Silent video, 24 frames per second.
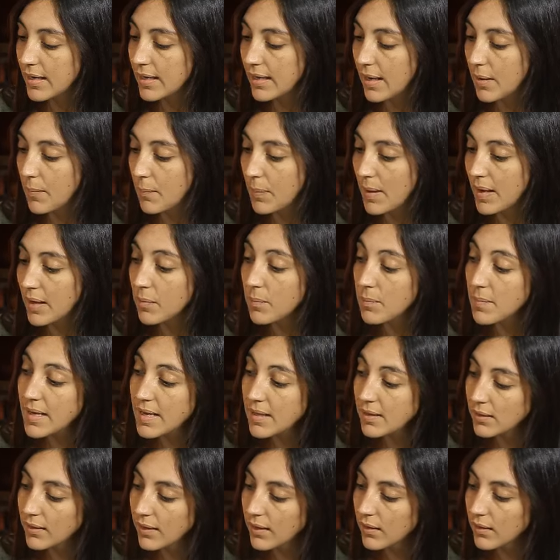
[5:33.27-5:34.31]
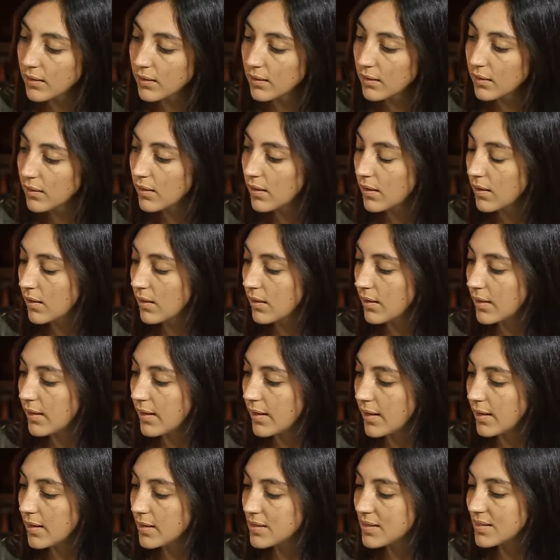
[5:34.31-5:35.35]
que permiten
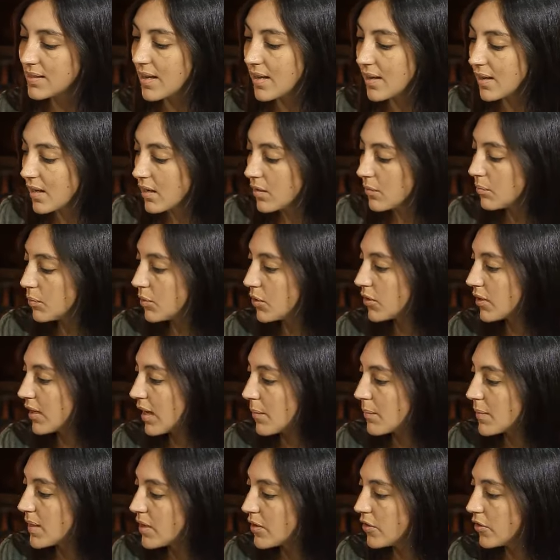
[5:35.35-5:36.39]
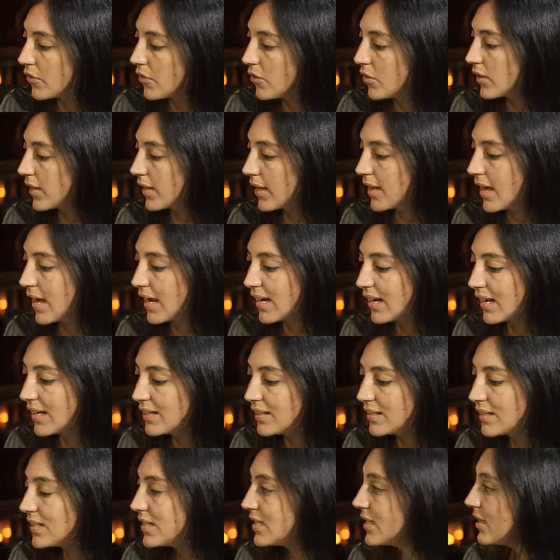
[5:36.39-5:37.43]
eh, seguir por caminos que acá
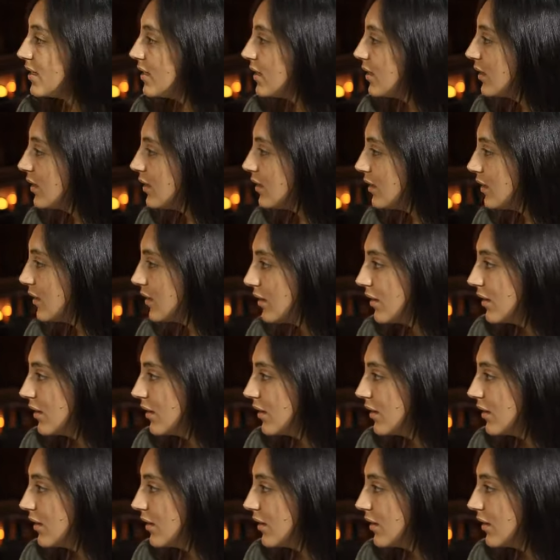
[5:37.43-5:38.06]
en Chile